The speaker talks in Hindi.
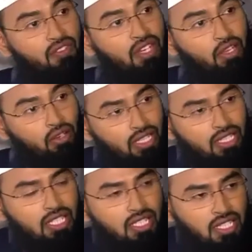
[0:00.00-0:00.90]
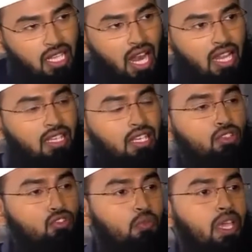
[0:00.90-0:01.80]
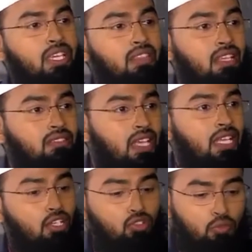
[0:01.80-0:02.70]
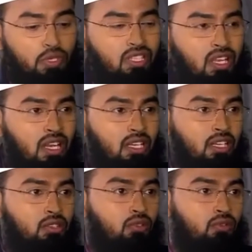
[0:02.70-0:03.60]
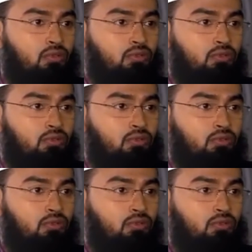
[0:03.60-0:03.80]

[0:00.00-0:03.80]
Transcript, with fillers: फिर एक और हदीस इसकी दलालत करती है उसमें है कि दस साल के हो तो बिस्तर अलग कर दो